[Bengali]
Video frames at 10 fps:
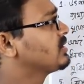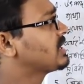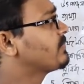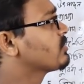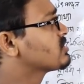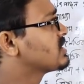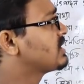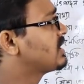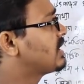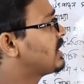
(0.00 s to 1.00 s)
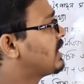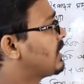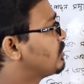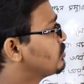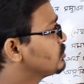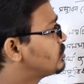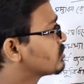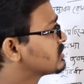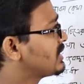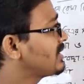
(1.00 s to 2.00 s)
তারপর হচ্ছে
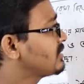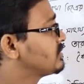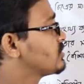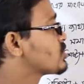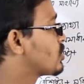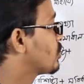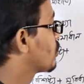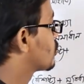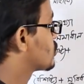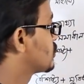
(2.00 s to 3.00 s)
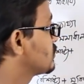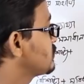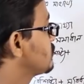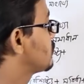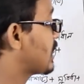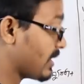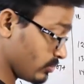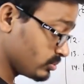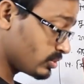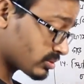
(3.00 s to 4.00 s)
উদ্যোক্তা সংগঠন
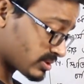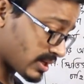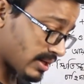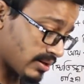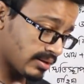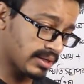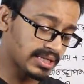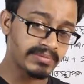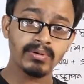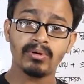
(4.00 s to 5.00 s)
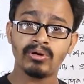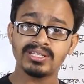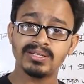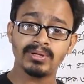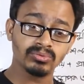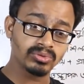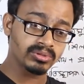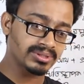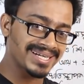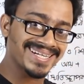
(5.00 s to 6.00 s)
উদ্যোক্তা কিভাবে হওয়া যাবে বা
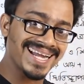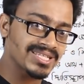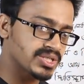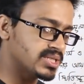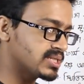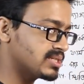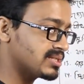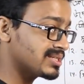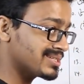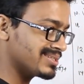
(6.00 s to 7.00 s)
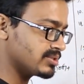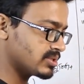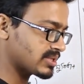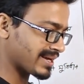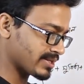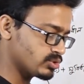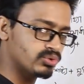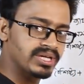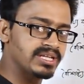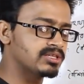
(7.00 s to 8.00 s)
উদ্যোক্তার কাজ কি কি কি তাকে
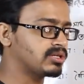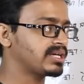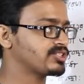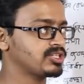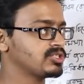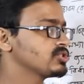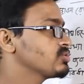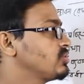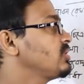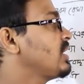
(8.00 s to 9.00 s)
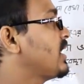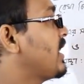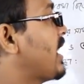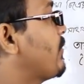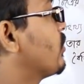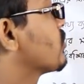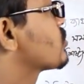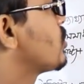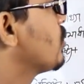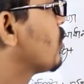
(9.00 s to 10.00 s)
ঝুঁকি নিতে হয় সেই জিনিসগুলো এবং
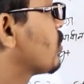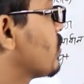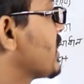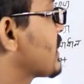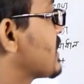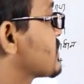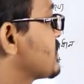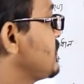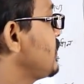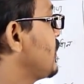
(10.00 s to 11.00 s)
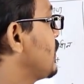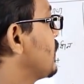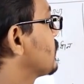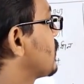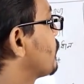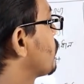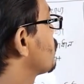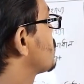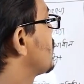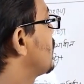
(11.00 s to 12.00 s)
সংগঠনের কাজ কি তারপর
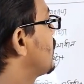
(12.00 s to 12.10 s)
হচ্ছে